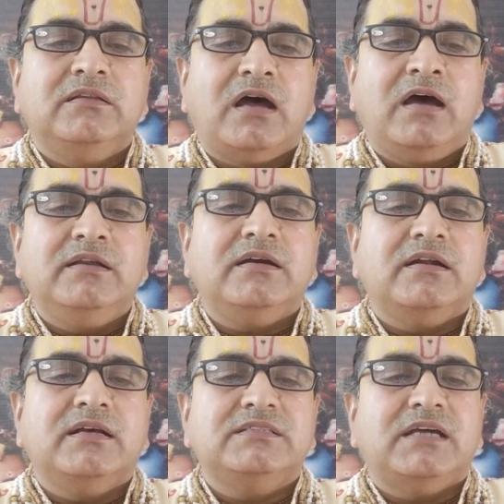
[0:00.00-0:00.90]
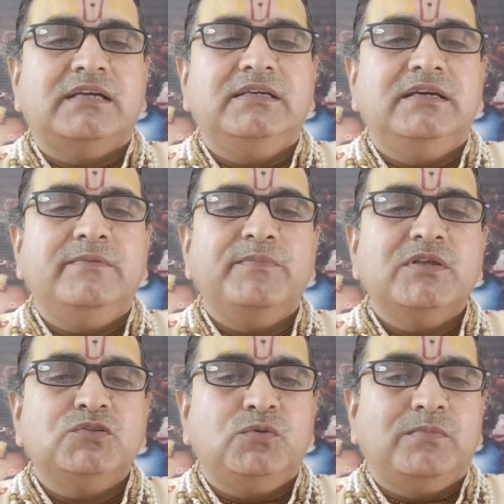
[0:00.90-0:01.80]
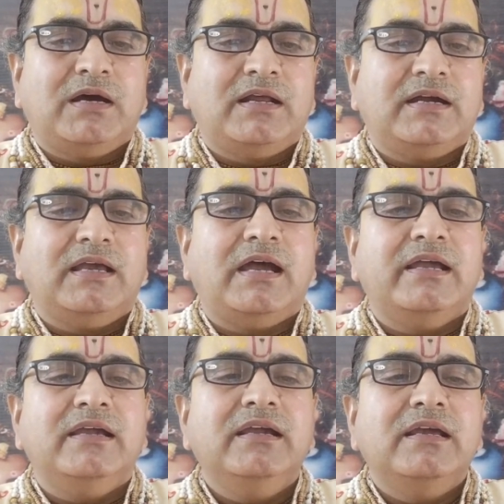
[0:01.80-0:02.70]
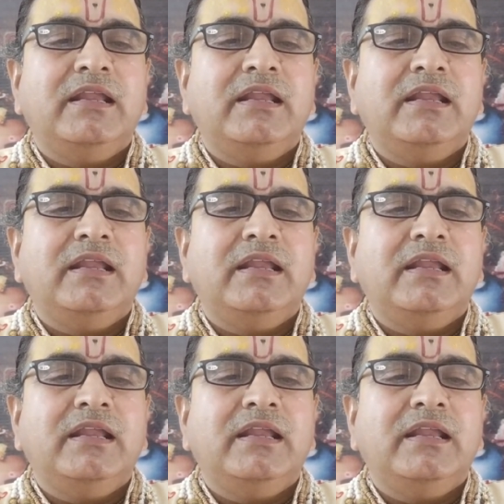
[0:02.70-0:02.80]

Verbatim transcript: दान करना चाहिए शुभ माना गया है